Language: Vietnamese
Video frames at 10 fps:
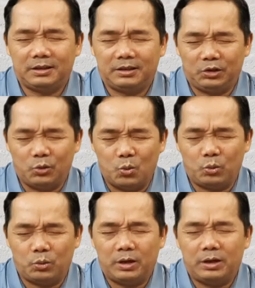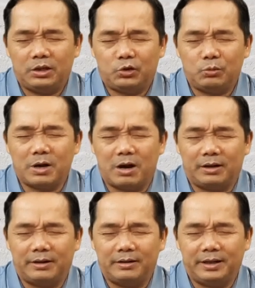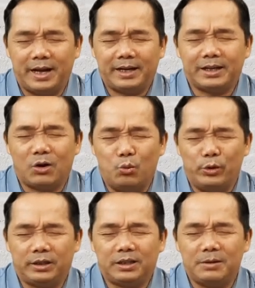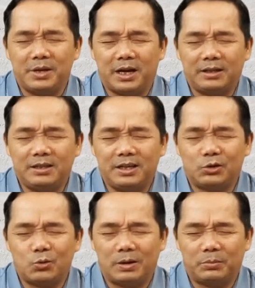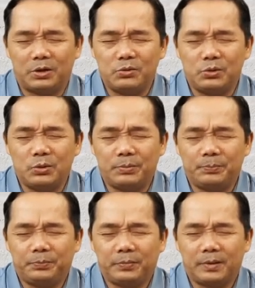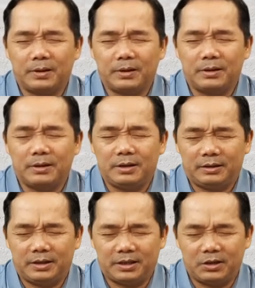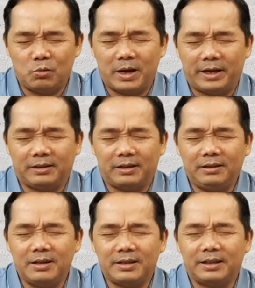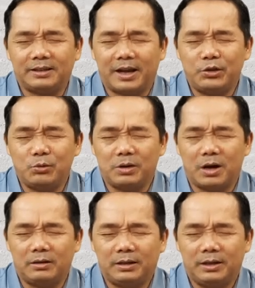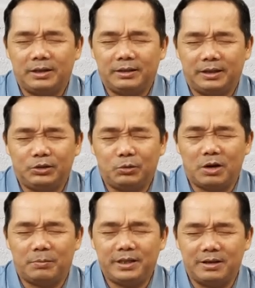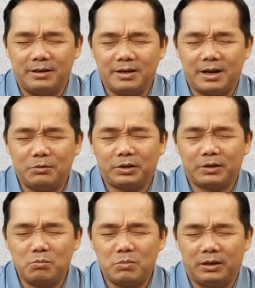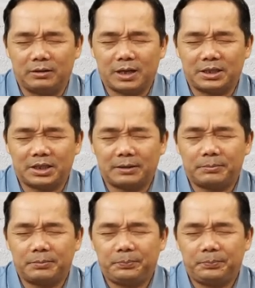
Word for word: Dù chúng con là người đã cầu nguyện tiếp nhận Đức Giêsu làm cứu Chúa, thì xin cũng hãy tỉnh thức hết thảy chúng con, để chúng con biết giữ áo sống mình thanh sạch.